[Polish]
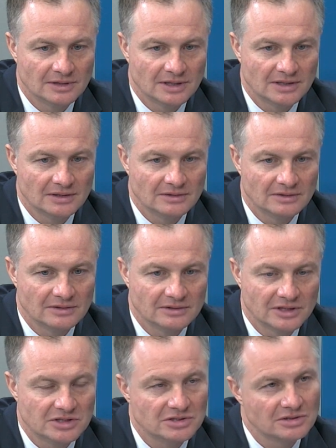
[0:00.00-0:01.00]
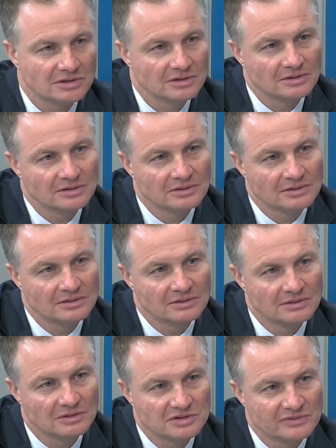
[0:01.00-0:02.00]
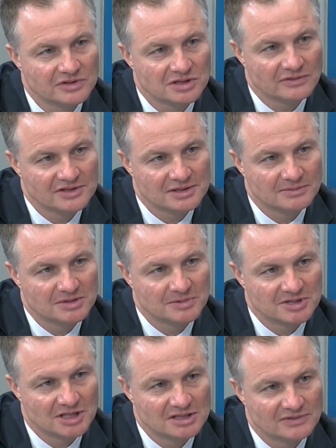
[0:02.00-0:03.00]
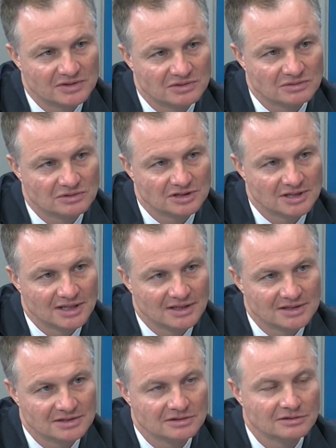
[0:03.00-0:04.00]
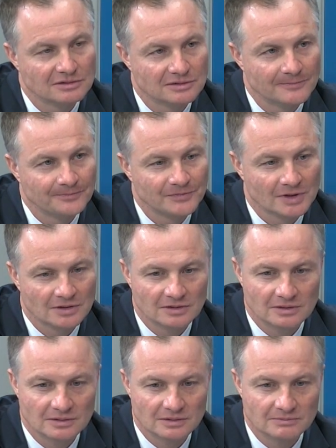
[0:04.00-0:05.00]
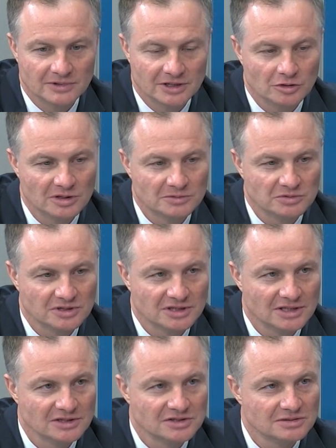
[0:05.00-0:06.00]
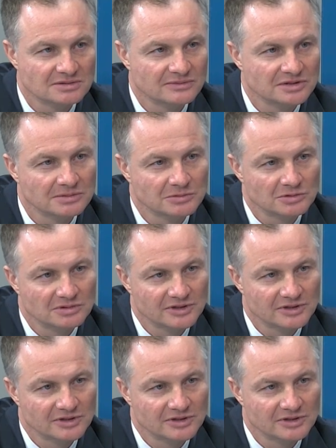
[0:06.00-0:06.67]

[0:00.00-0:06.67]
No ale też oczywiście kwestia bezpieczeństwa, co, które dla nas regionem, który granicy z Zawodem